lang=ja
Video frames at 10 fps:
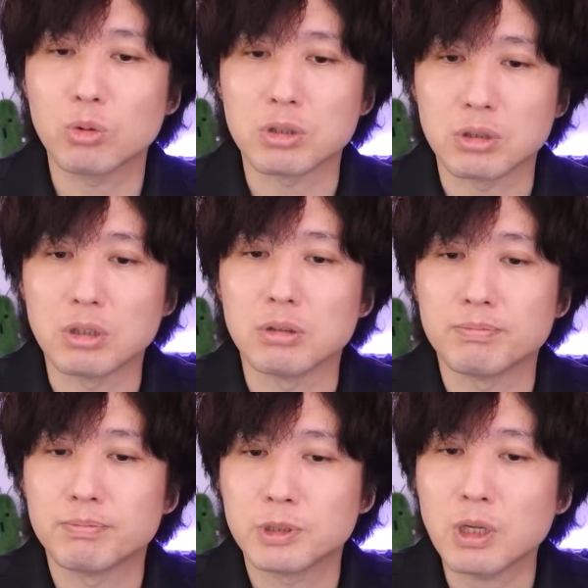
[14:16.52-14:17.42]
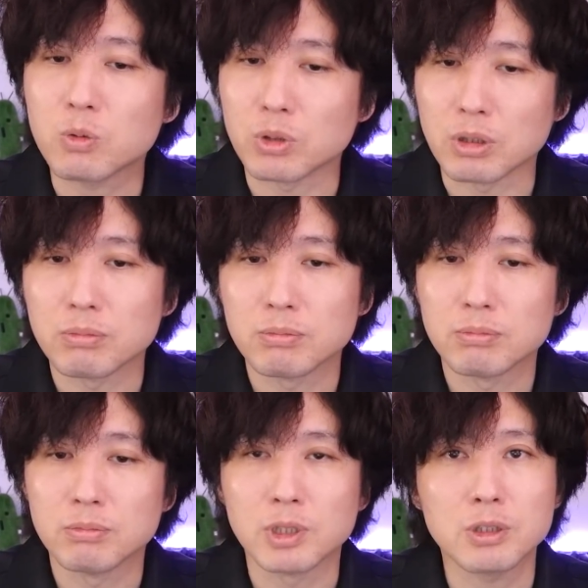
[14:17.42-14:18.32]
とですね、最後に
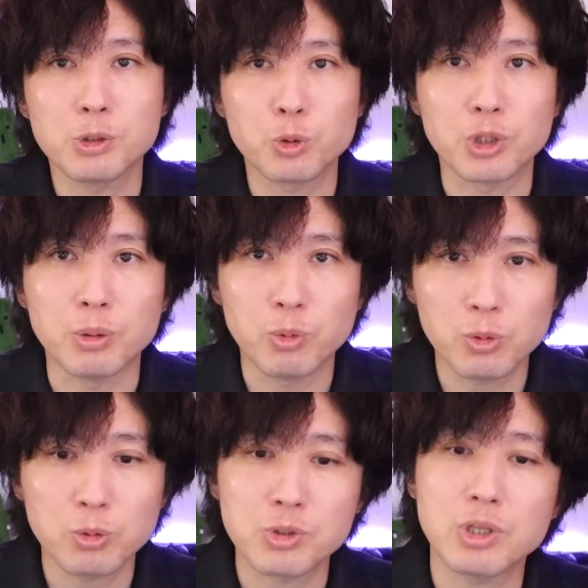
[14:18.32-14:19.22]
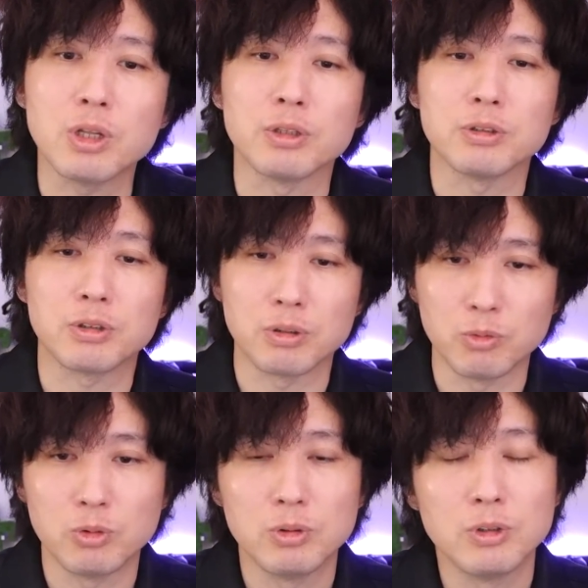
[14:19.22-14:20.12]
私の希望としてたんですけど
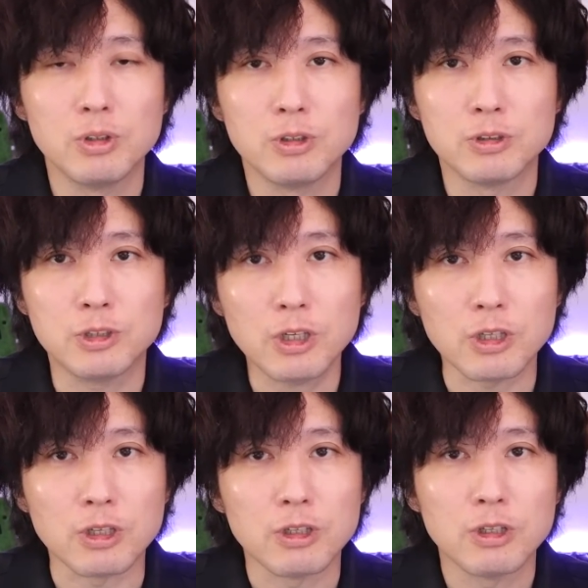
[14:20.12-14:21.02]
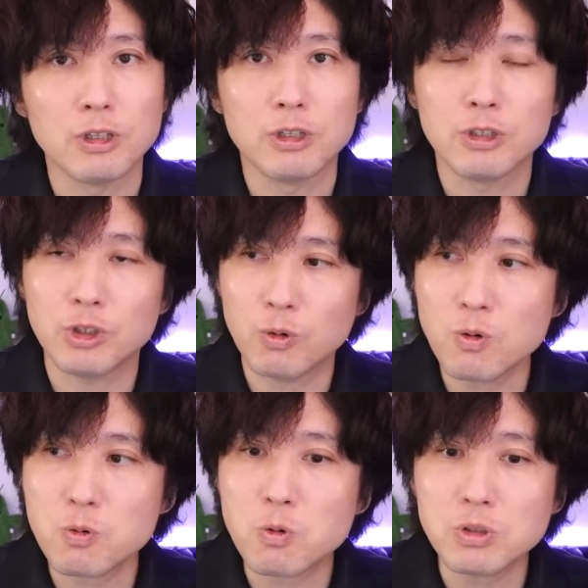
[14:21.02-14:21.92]
も、ぜひ、日
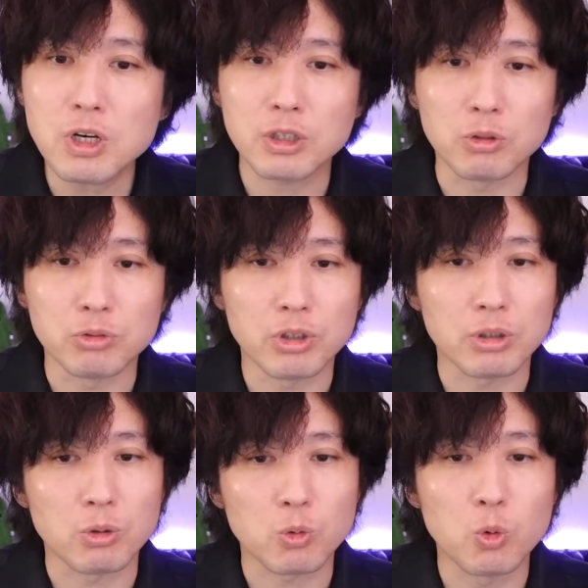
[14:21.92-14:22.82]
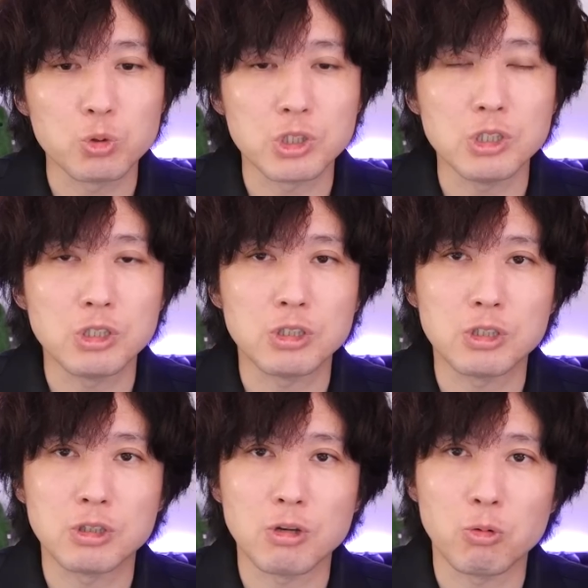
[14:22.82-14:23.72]
本国内での売り上げを更新し
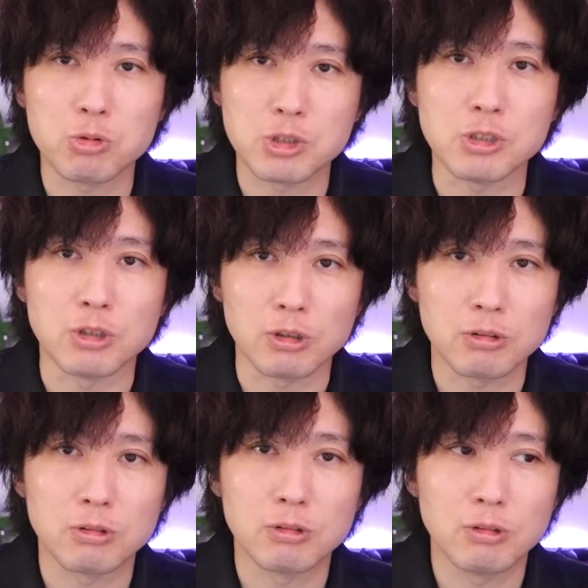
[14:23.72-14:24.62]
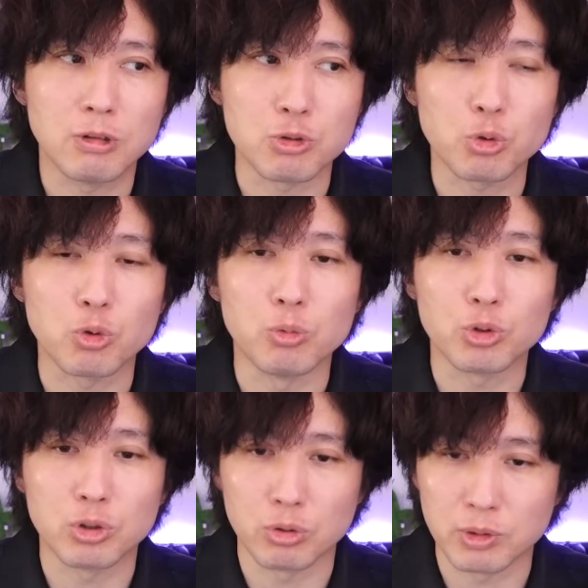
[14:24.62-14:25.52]
てほしいなってちょっと
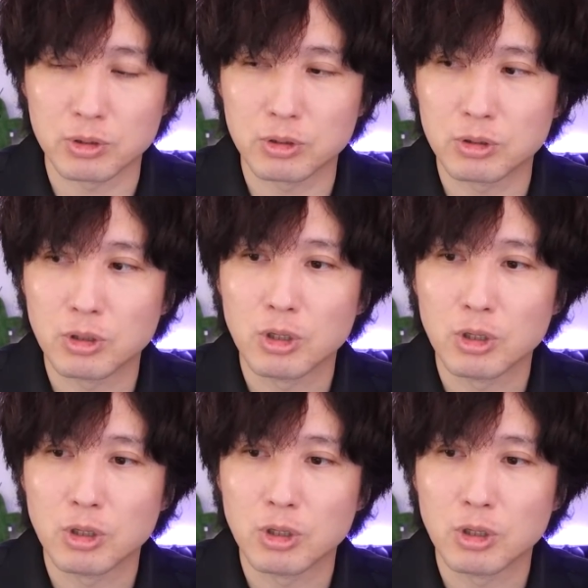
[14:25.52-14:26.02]
思っております